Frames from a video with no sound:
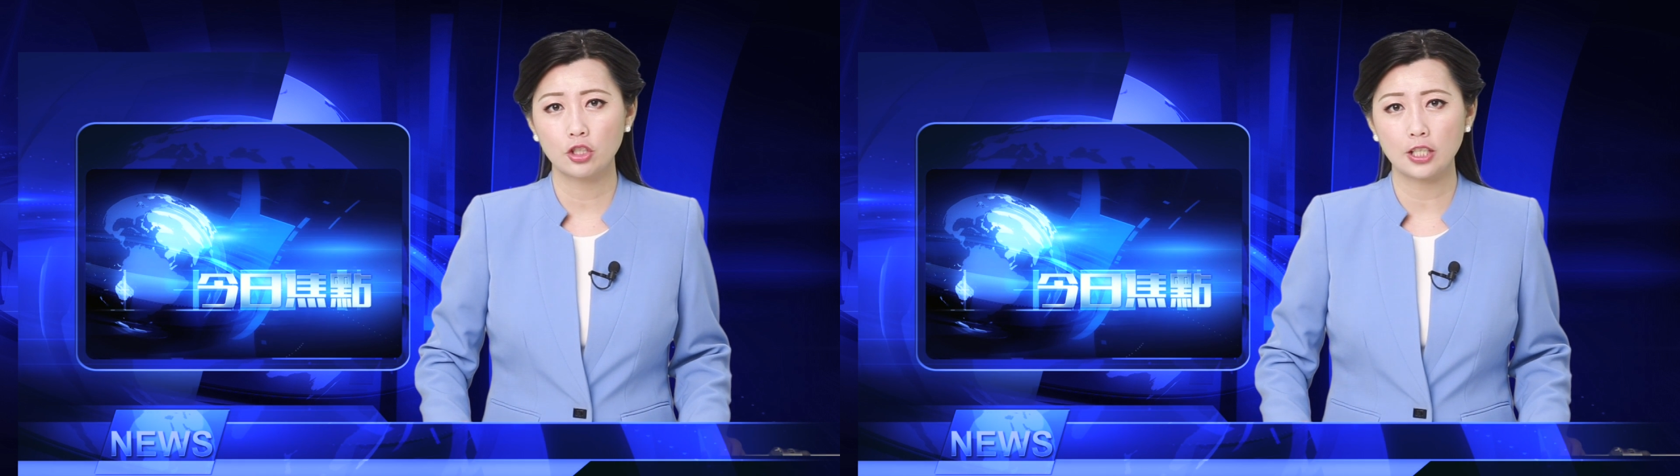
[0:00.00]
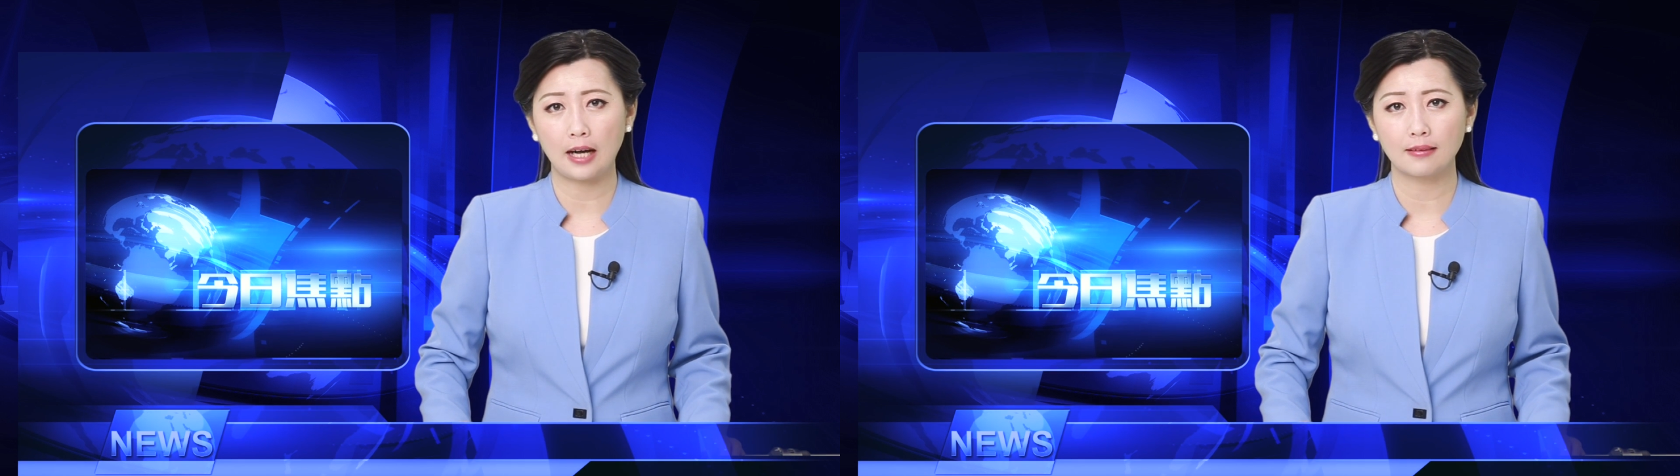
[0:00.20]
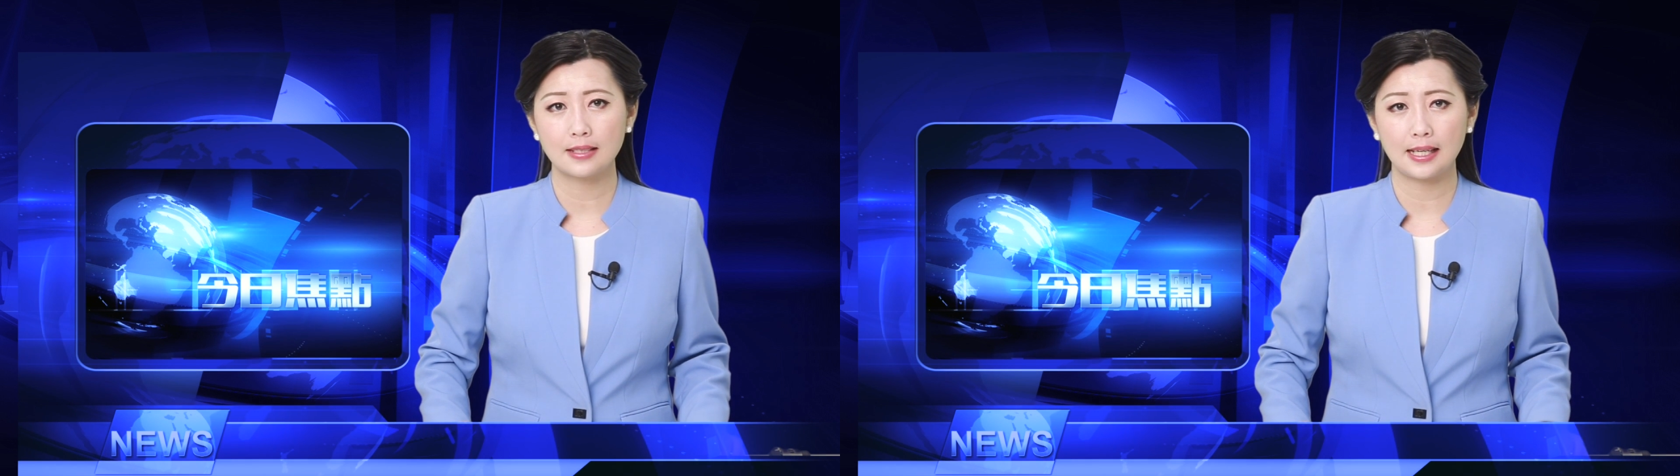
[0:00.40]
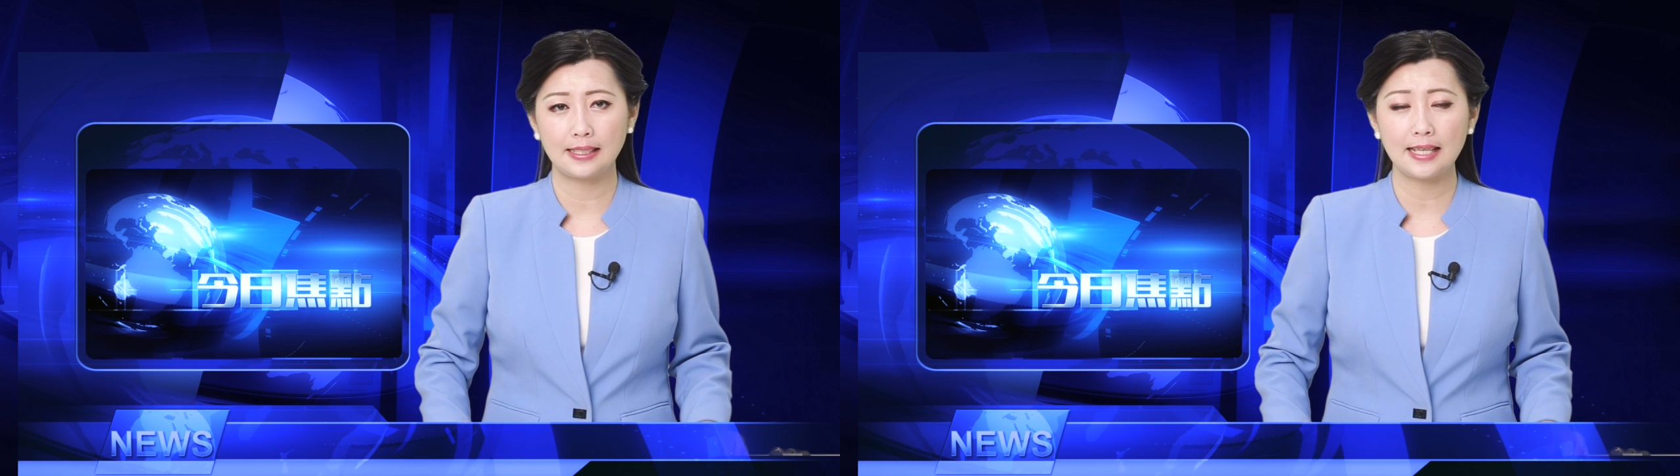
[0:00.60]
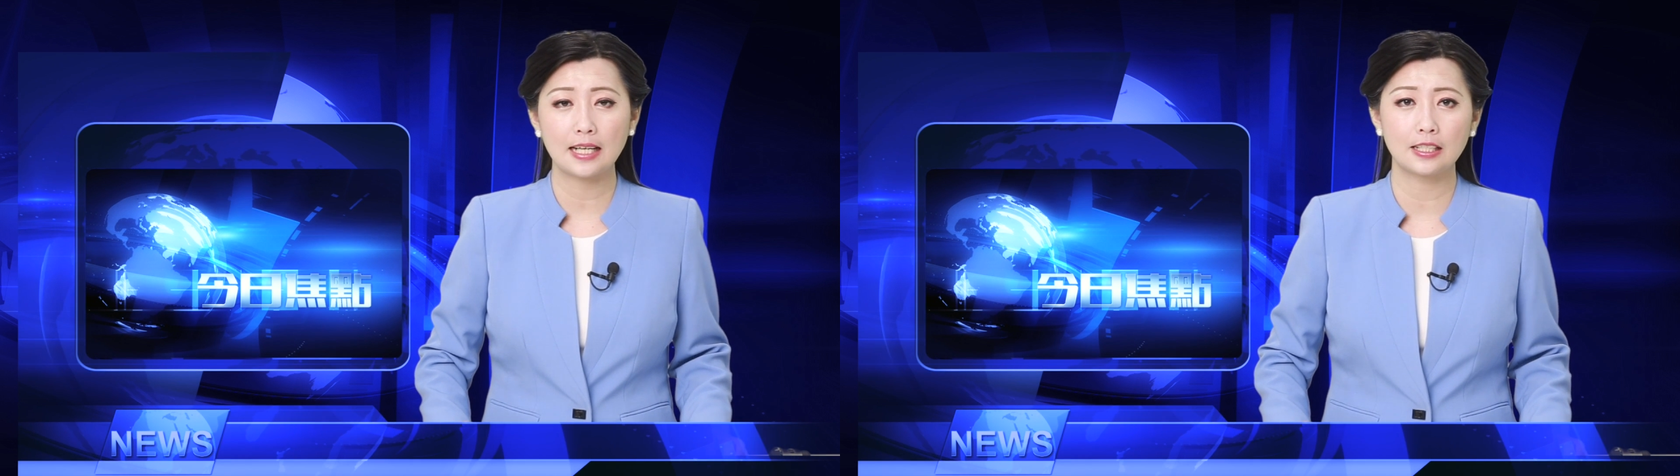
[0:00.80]
市场在
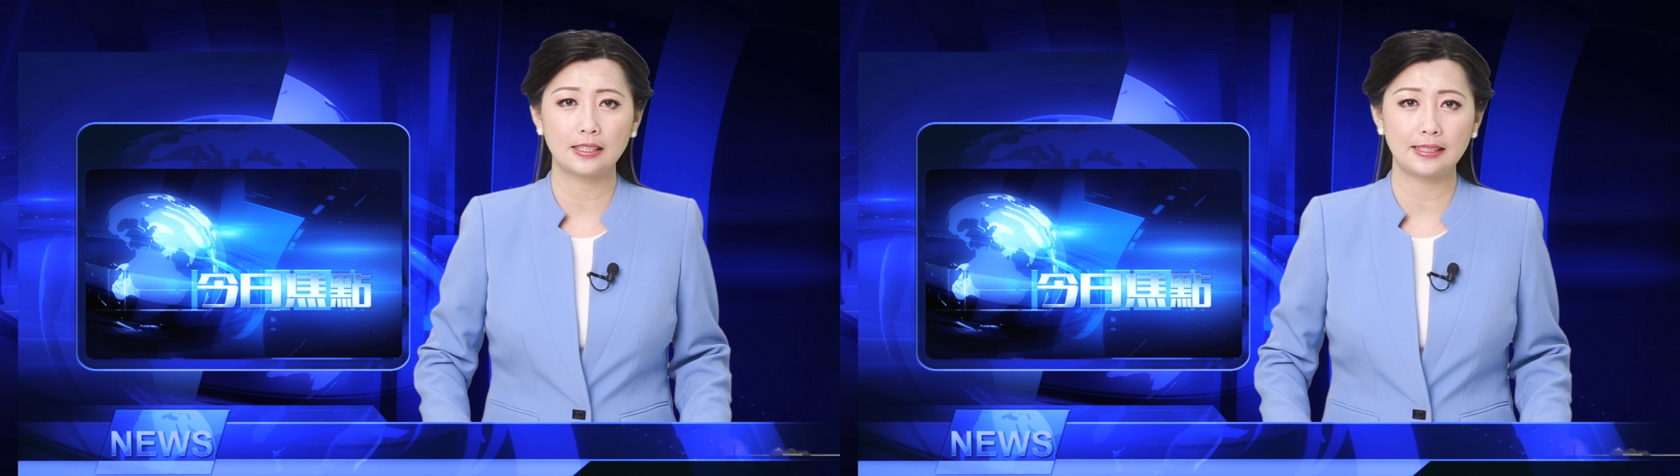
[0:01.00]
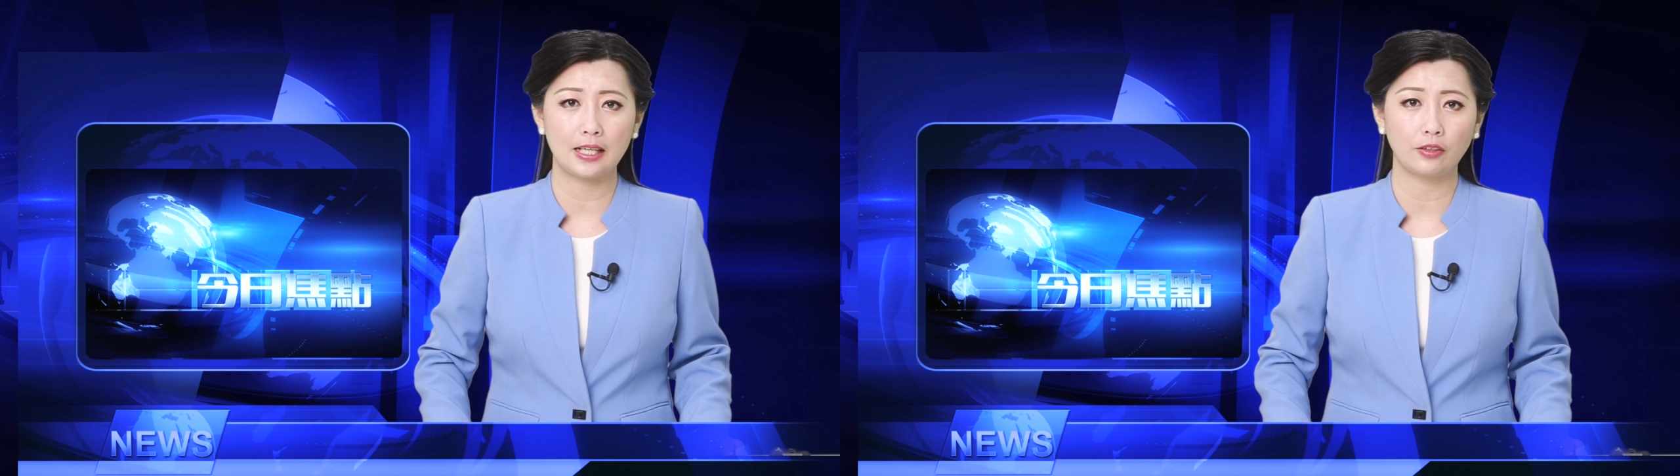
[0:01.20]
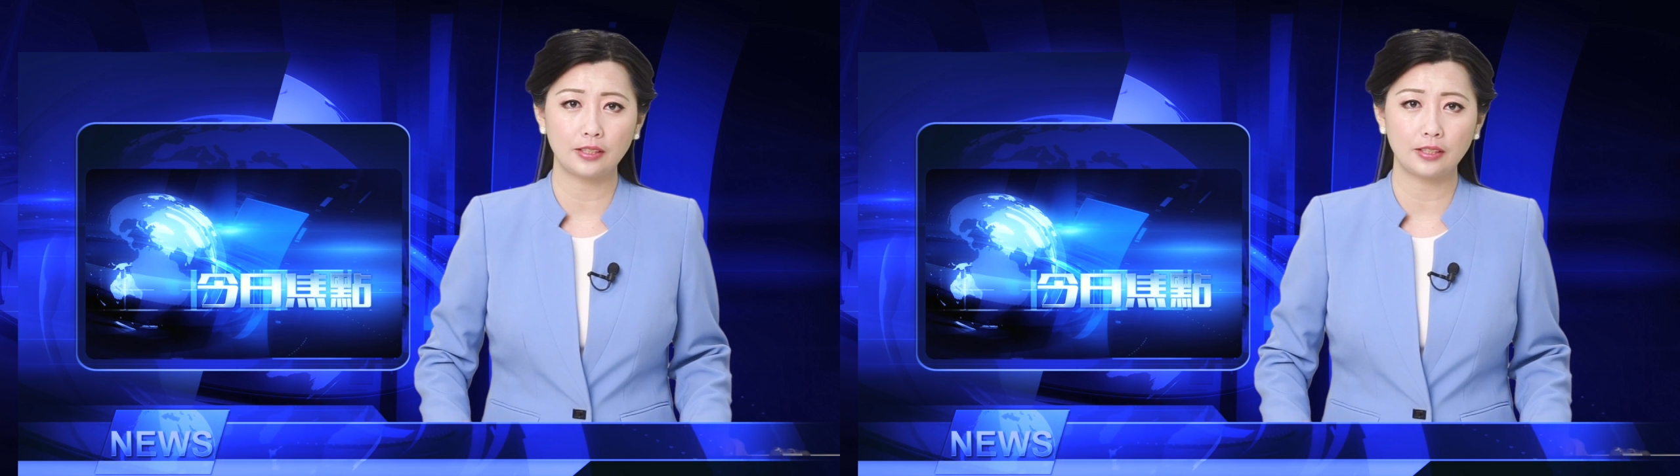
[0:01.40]
假日期间要